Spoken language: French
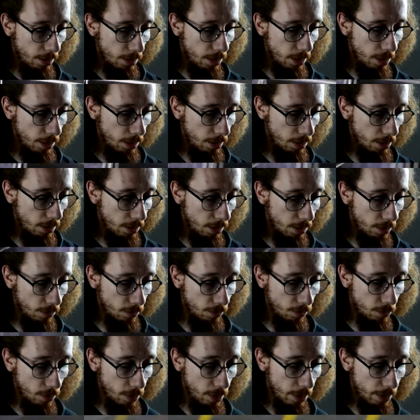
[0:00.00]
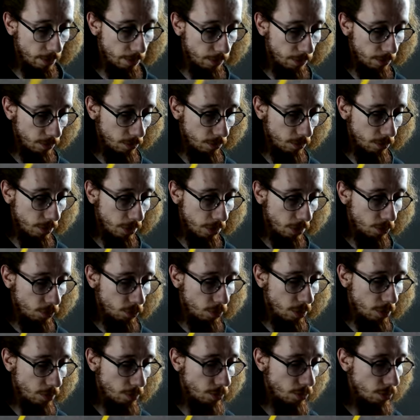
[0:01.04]
Tac, ça on enlève. On a tous
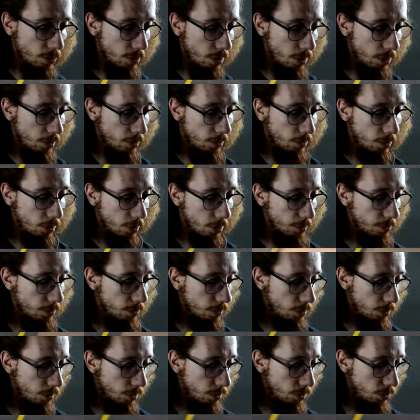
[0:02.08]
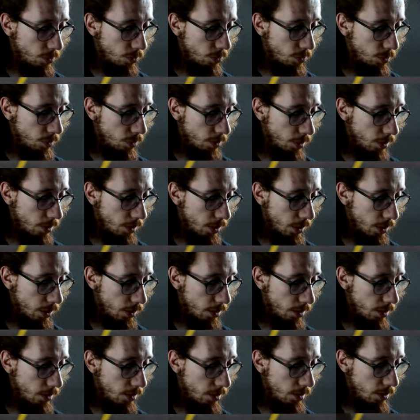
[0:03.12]
les boosters, donc normalement 2, 4,
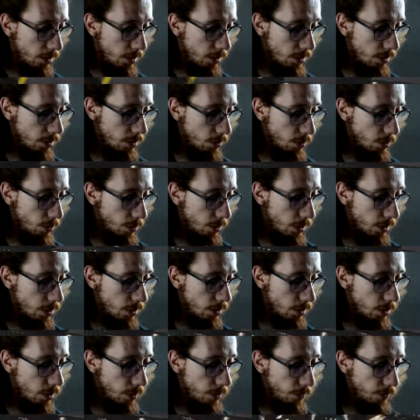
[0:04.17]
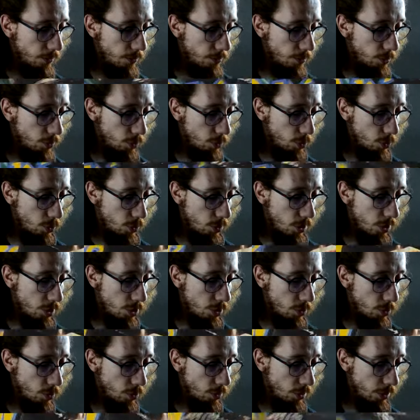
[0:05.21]
6, 8, 9. Donc celui-ci,
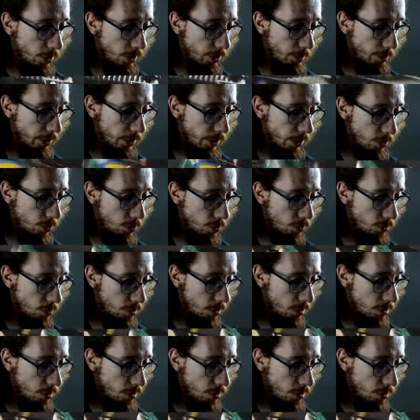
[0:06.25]
j'ai aucun Pikachu.